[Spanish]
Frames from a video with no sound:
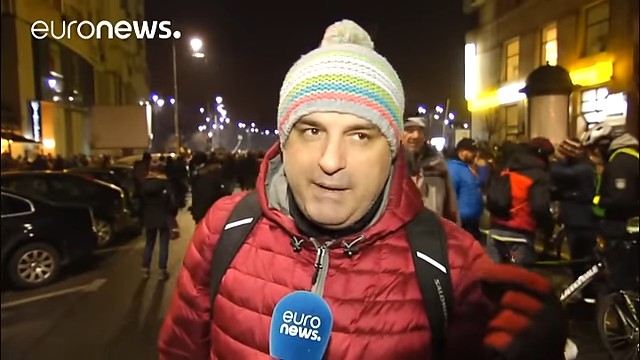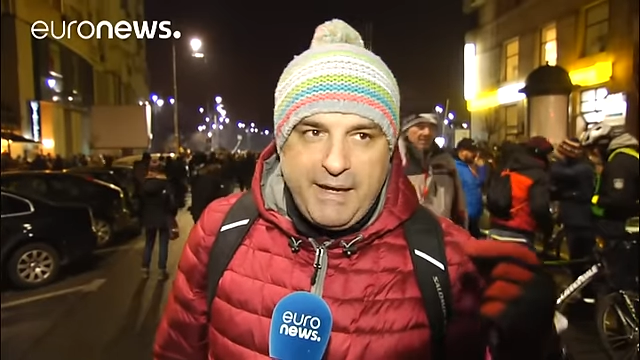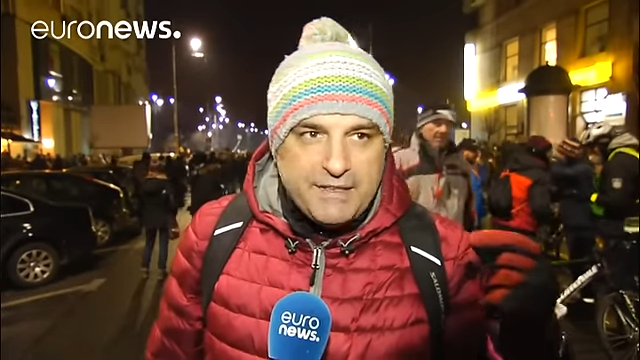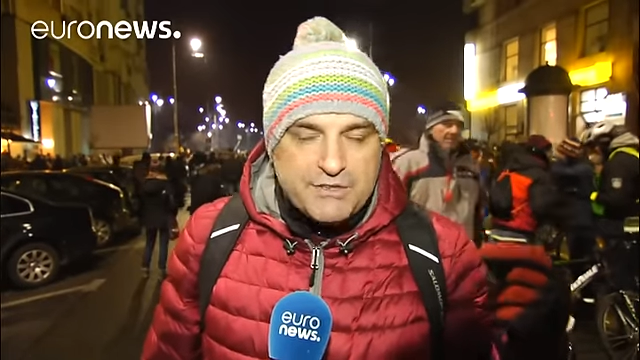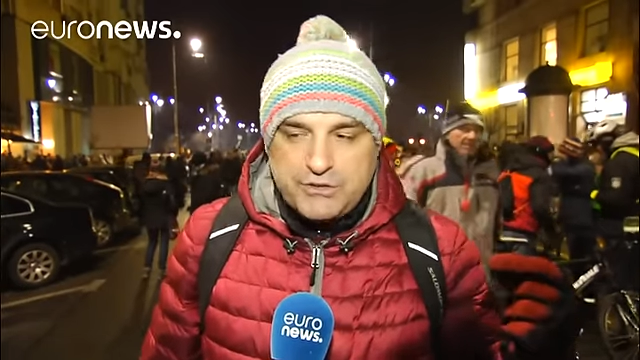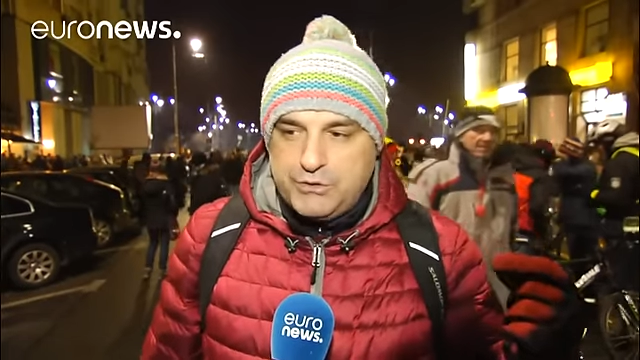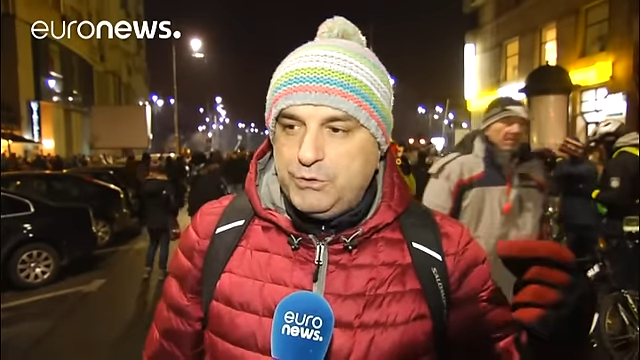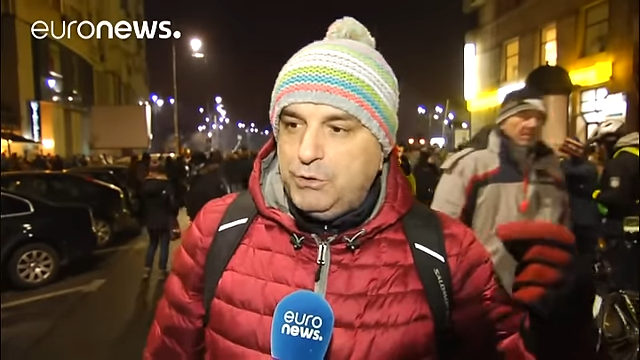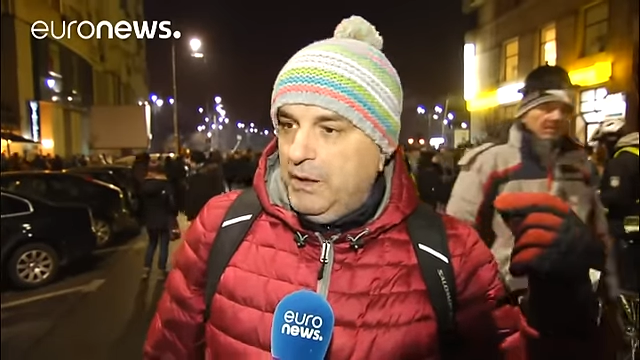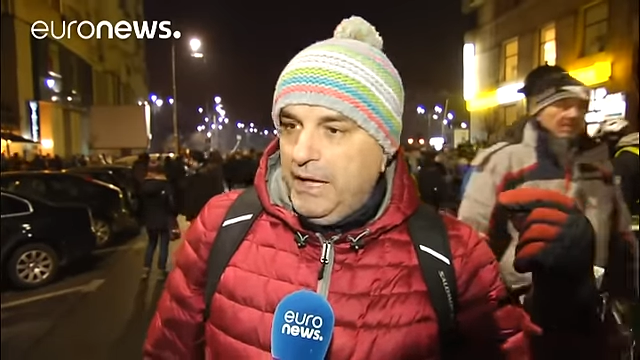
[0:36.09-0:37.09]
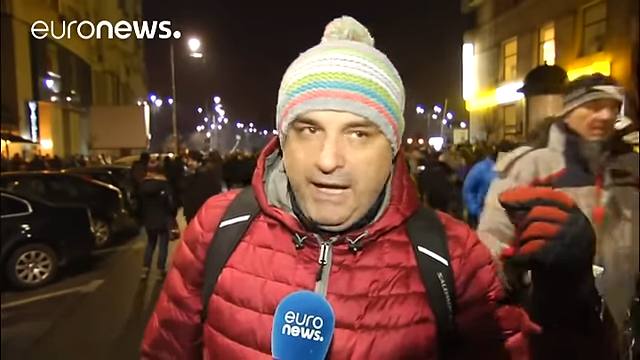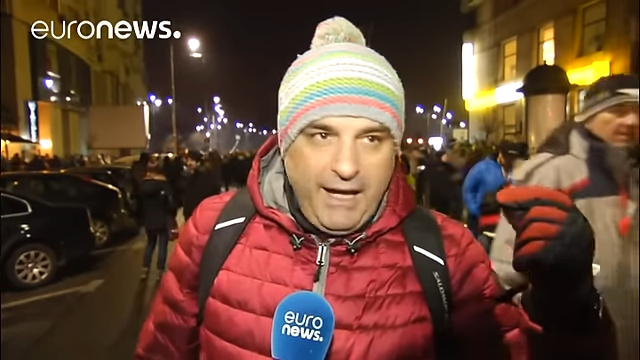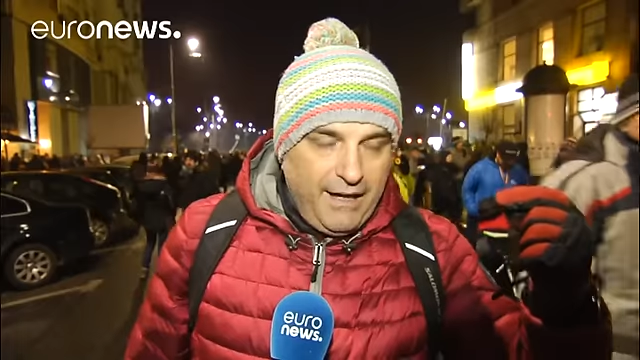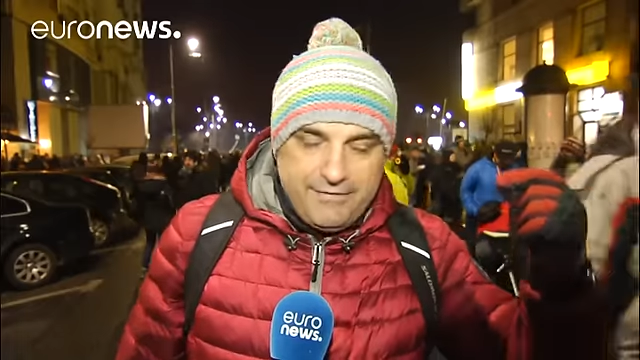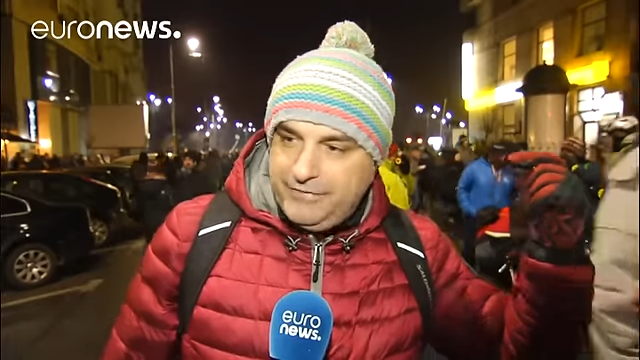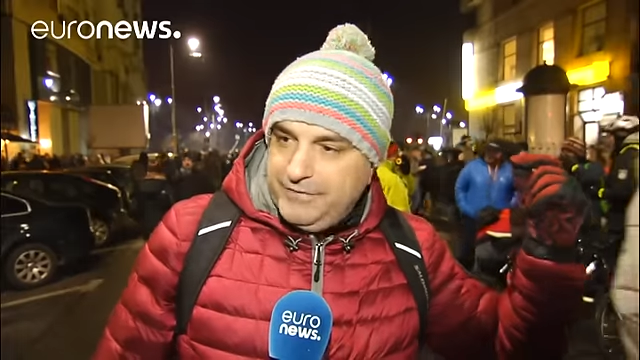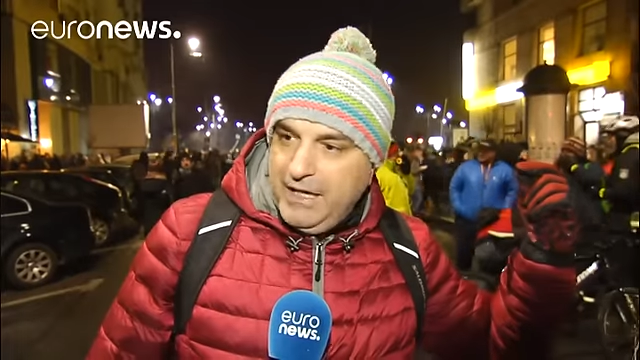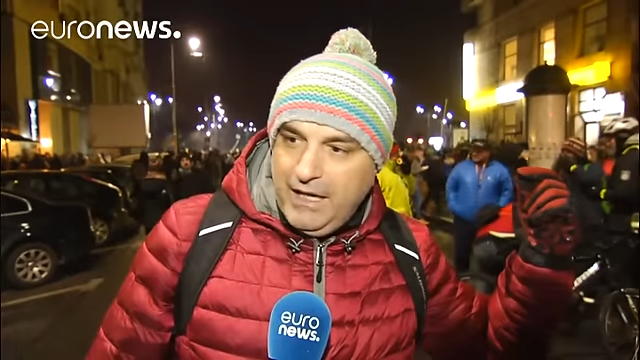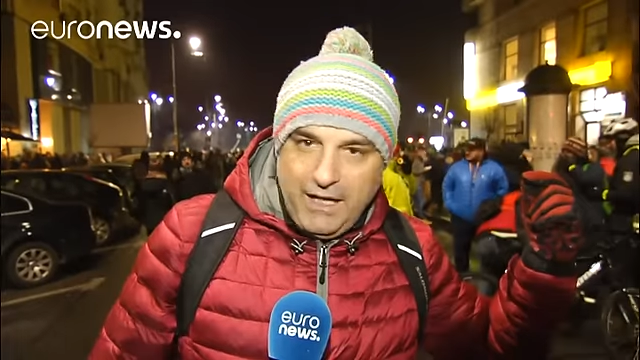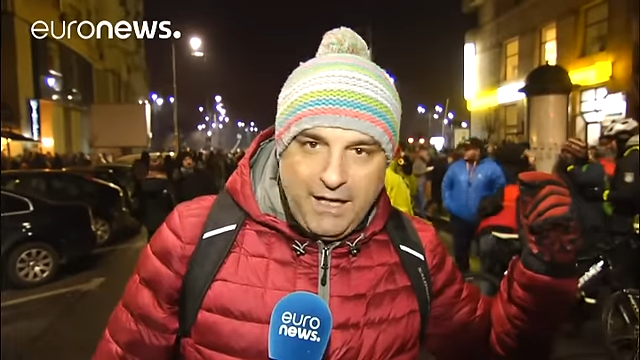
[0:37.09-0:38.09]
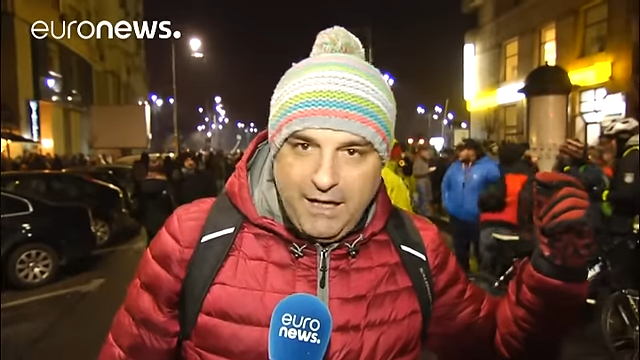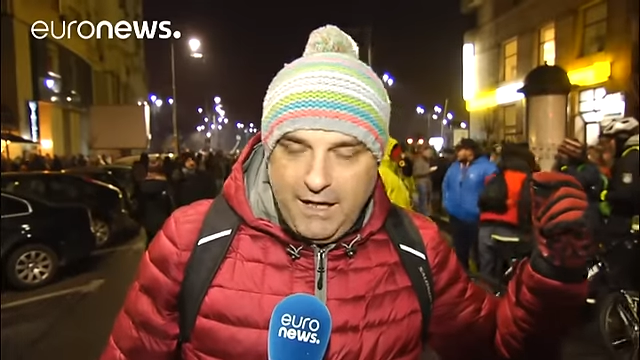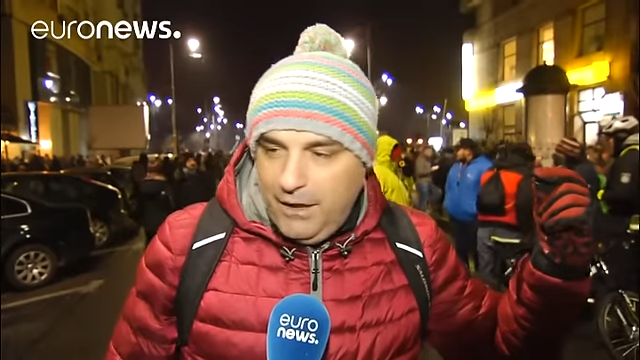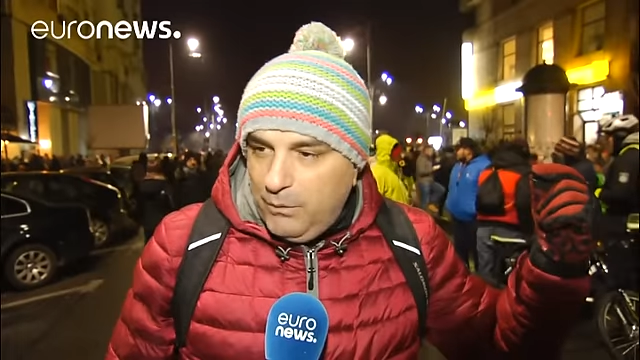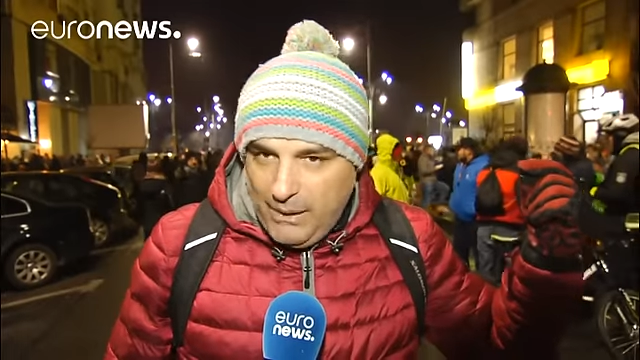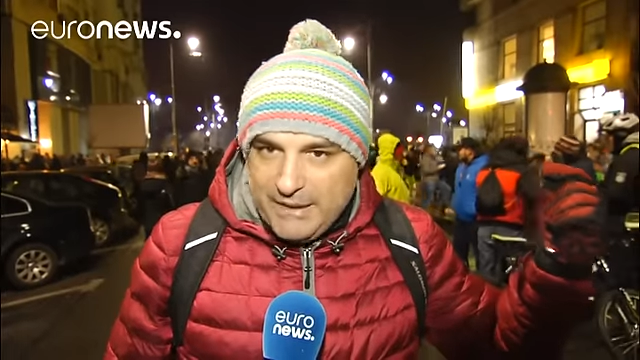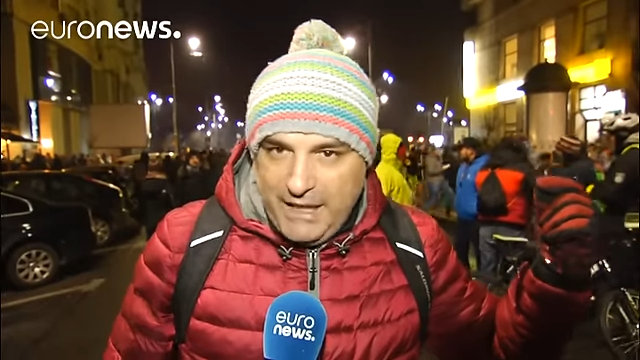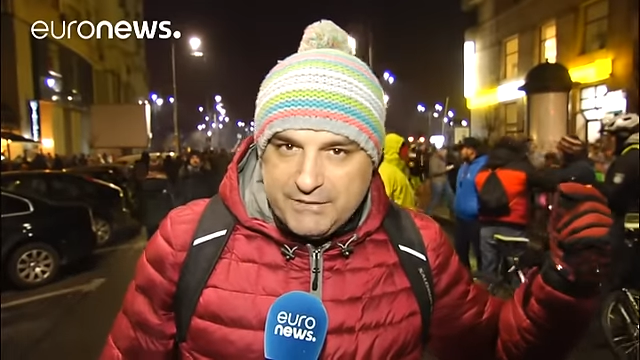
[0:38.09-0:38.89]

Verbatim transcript: una masa sin precedentes desde la revolución.